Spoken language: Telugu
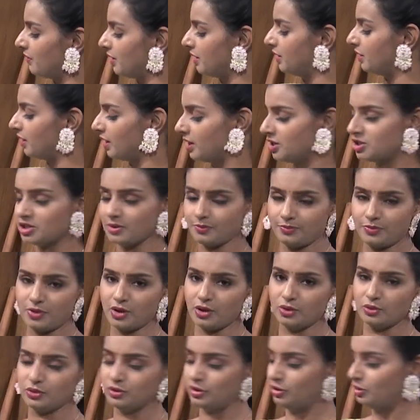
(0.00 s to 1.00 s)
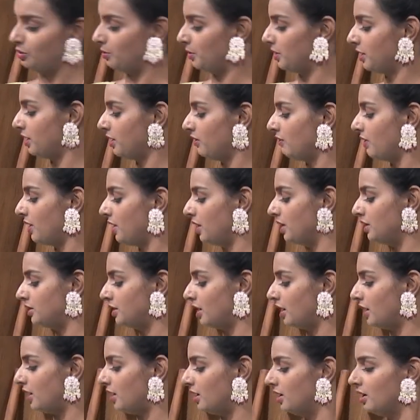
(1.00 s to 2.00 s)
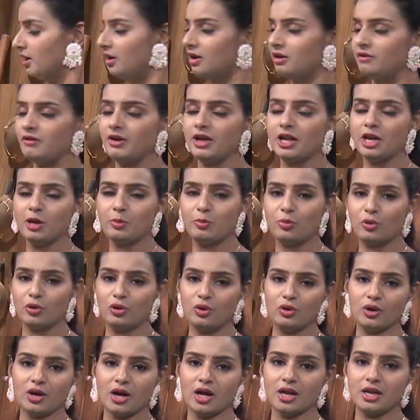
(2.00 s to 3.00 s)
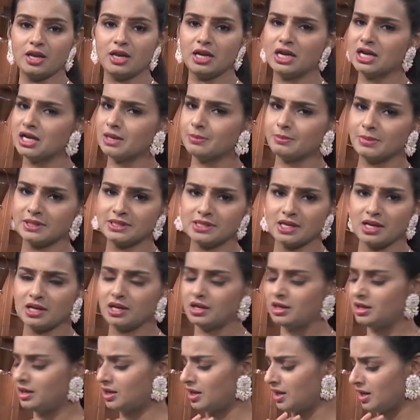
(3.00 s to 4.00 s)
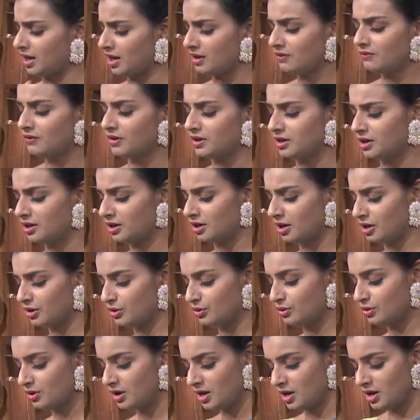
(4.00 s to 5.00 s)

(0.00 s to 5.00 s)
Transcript: వంట అని చెప్తాను ఇందులో మనకి వేరే ఇతర వేరే పొళ్ళు కానీ గరం మసాలాలు ఇట్లా ఏం వెయ్యట్లేదు